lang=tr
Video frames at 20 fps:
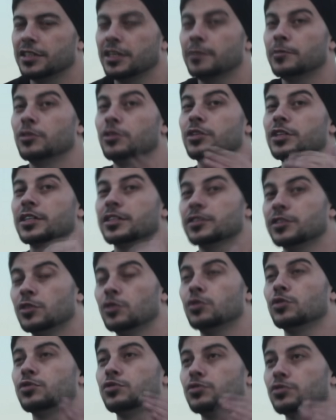tam olarak
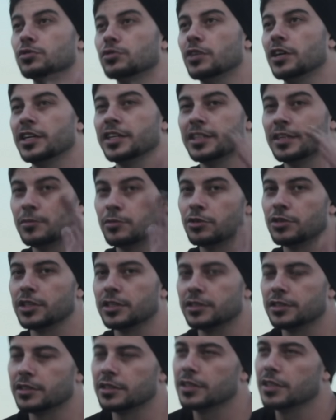ne olduğunu ailem
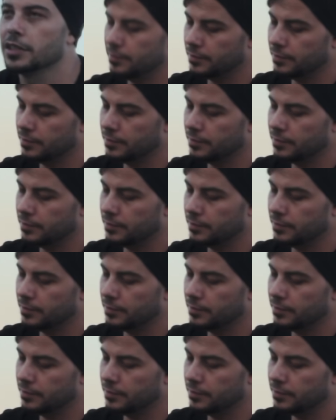öğrendi.